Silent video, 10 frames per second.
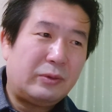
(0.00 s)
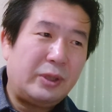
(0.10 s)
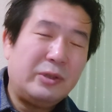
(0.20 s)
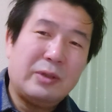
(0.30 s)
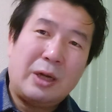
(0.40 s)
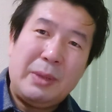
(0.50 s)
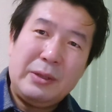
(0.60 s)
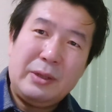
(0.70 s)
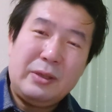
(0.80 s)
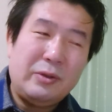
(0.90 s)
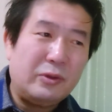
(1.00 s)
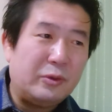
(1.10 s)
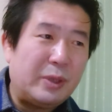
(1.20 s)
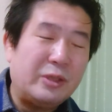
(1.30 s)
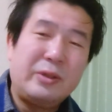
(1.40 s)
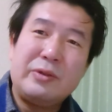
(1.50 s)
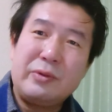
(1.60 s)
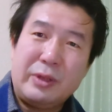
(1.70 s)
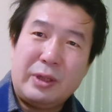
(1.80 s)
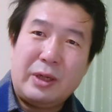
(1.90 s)
それに捕まったっていうイメージで
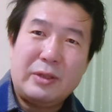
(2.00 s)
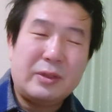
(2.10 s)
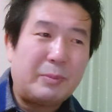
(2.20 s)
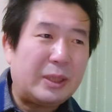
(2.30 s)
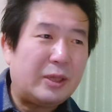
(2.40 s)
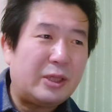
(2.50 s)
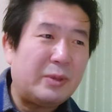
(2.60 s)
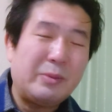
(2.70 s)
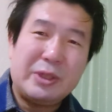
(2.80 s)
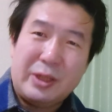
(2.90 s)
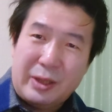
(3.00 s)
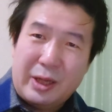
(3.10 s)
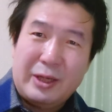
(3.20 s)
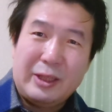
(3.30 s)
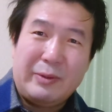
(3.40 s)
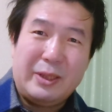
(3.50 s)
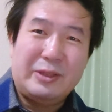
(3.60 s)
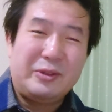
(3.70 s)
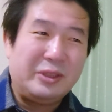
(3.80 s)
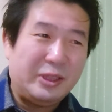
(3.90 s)
すよね。だから捕まってしまいましたね、あなた
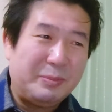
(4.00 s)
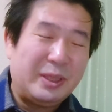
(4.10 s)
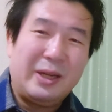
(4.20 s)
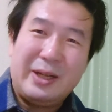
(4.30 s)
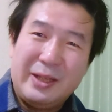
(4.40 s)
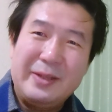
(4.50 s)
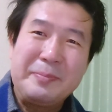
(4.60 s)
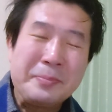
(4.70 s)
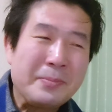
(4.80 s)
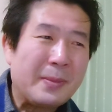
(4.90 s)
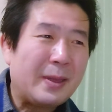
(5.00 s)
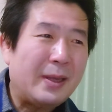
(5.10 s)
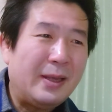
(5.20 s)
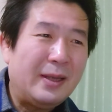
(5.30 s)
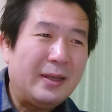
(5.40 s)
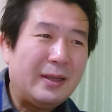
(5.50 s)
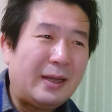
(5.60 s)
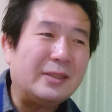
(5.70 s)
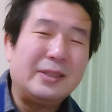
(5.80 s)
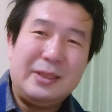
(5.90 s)
はついに、みたいなね、
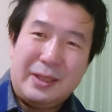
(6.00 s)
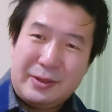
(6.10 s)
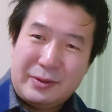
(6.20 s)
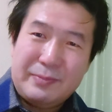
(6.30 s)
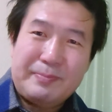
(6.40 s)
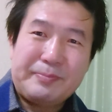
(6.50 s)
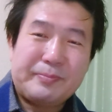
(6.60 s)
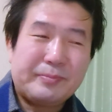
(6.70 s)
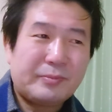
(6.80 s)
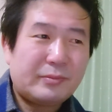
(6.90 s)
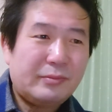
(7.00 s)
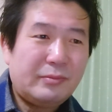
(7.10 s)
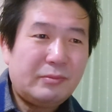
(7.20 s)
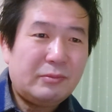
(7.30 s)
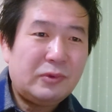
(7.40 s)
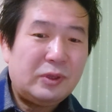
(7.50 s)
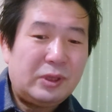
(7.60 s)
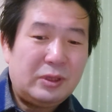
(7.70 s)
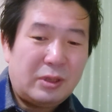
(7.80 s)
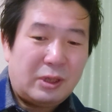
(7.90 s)
感じです。
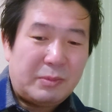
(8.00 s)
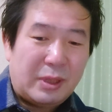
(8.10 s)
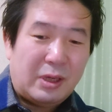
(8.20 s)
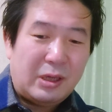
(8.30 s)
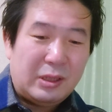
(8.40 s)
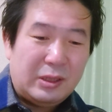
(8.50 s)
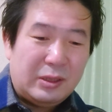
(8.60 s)
ですからまあ